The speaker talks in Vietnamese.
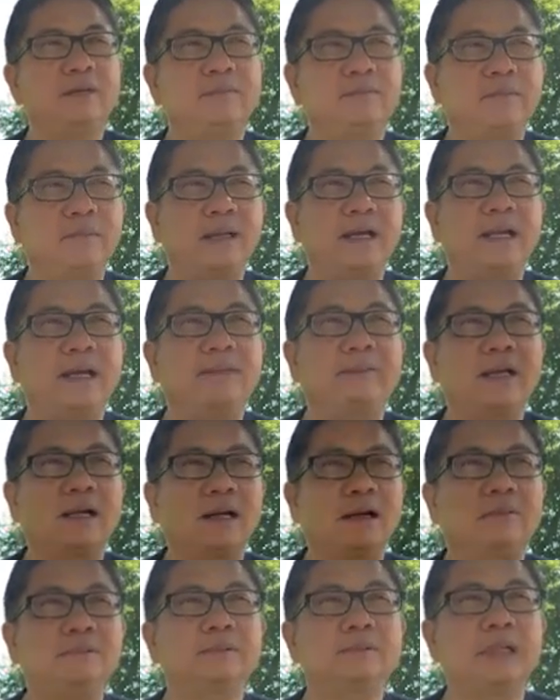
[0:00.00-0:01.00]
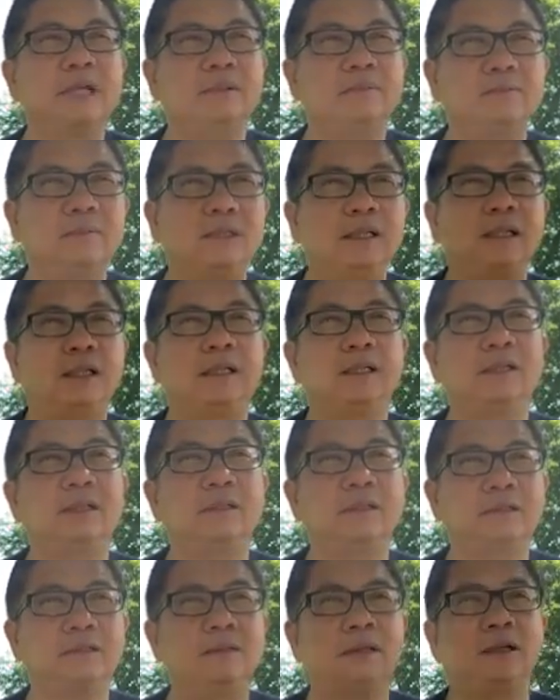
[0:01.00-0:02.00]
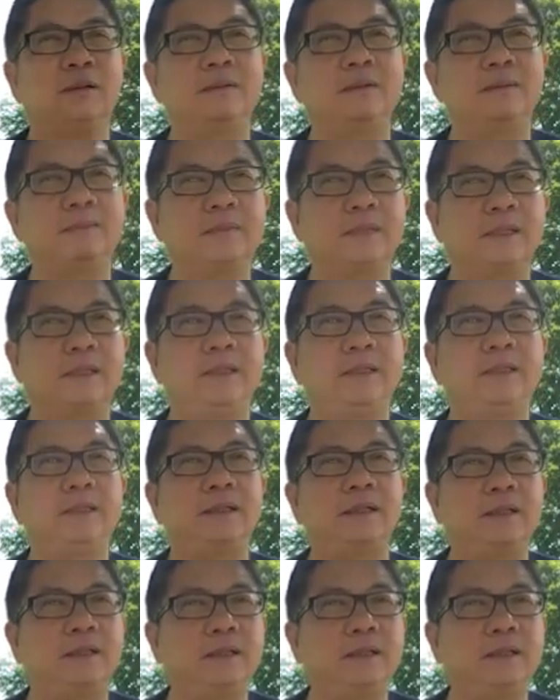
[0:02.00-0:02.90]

mà làm ăn không xong á là cho mày